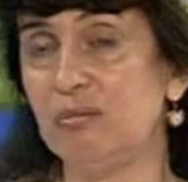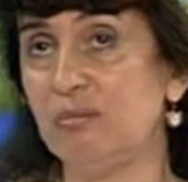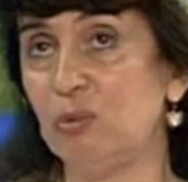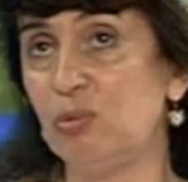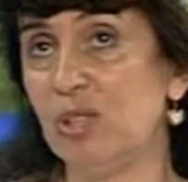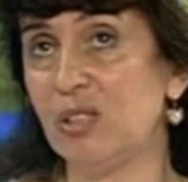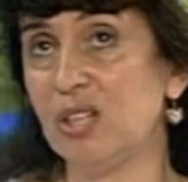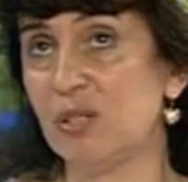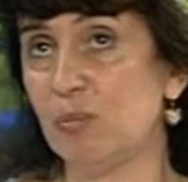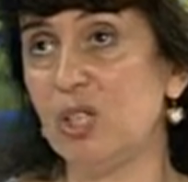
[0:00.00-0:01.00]
ну, для
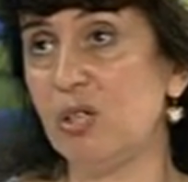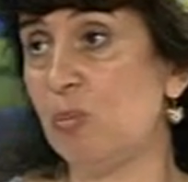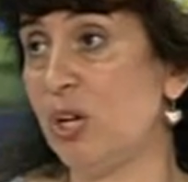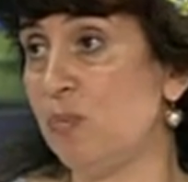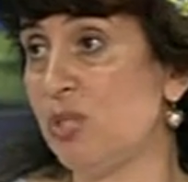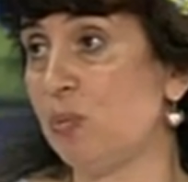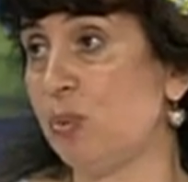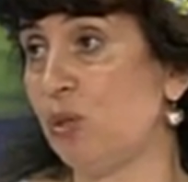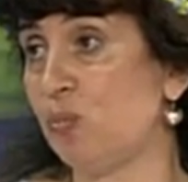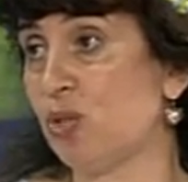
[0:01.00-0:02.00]
нас мы не боимся,
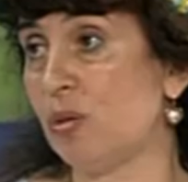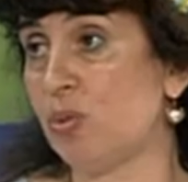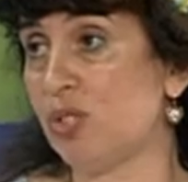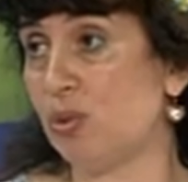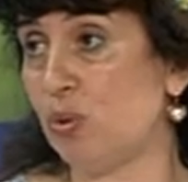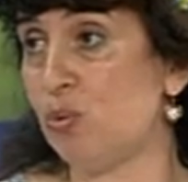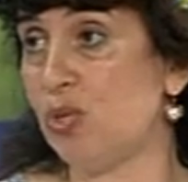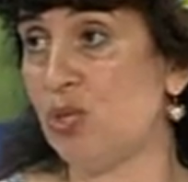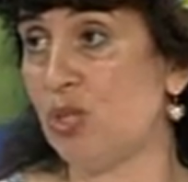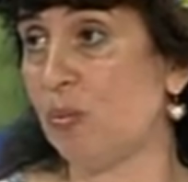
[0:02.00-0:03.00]
потому что мы
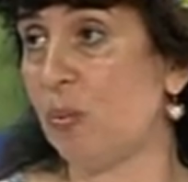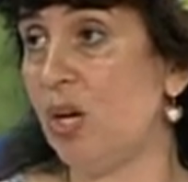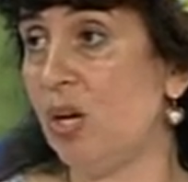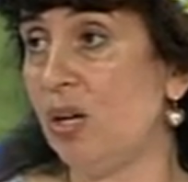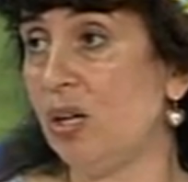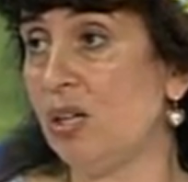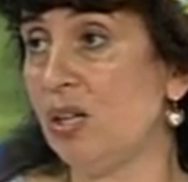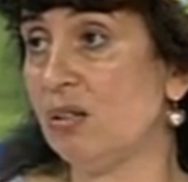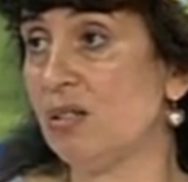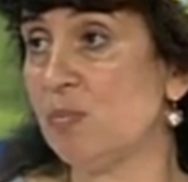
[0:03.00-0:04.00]
сотрудничаем
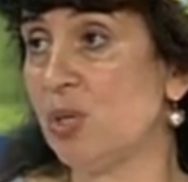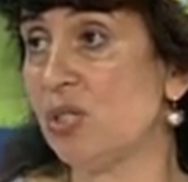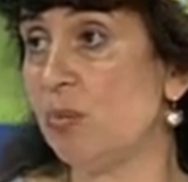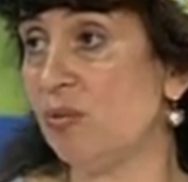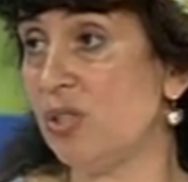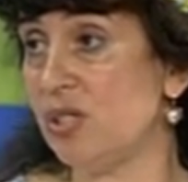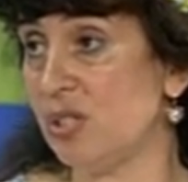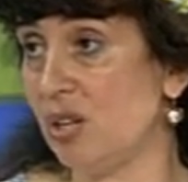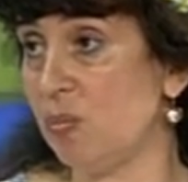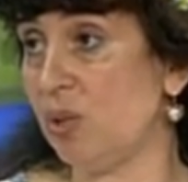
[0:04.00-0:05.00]
и с местными
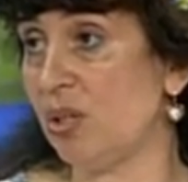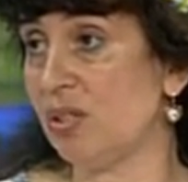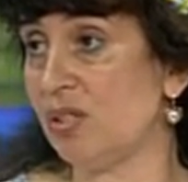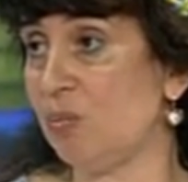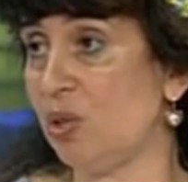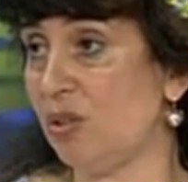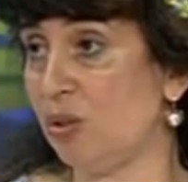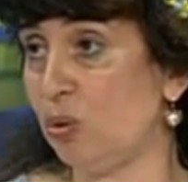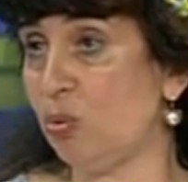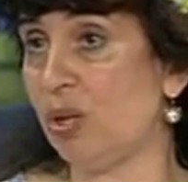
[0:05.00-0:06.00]
властями, и с
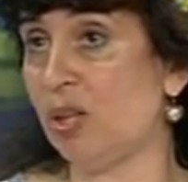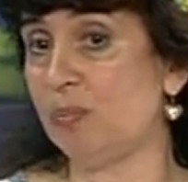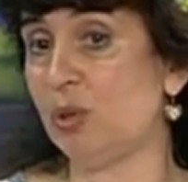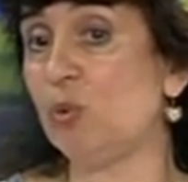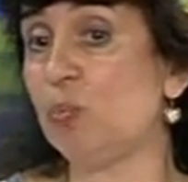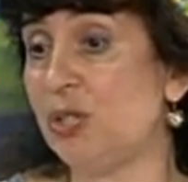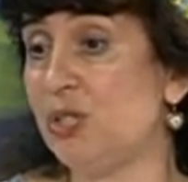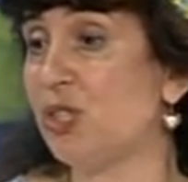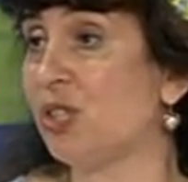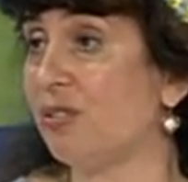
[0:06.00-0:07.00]
комендатурой, и потом
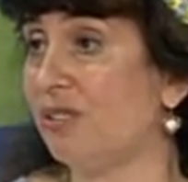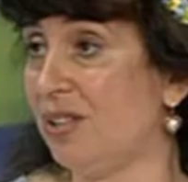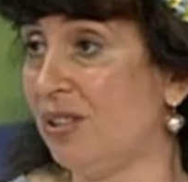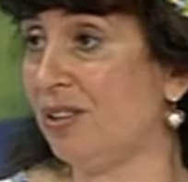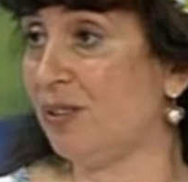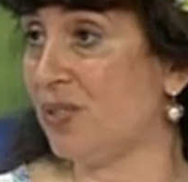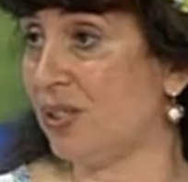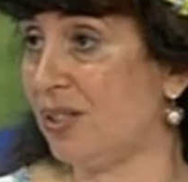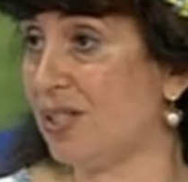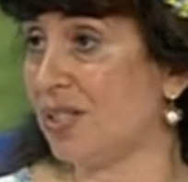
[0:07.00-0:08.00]
поддержка военных
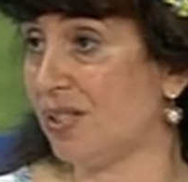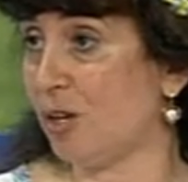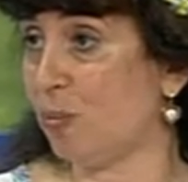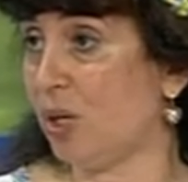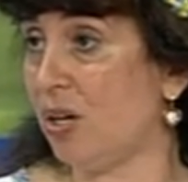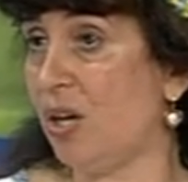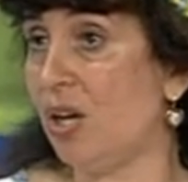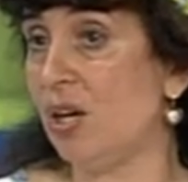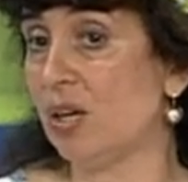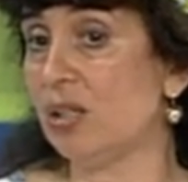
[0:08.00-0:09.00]
всегда с нами.
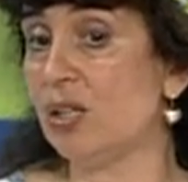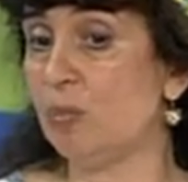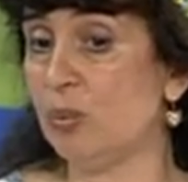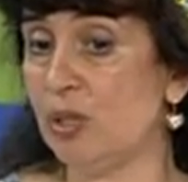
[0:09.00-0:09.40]
Когда мы,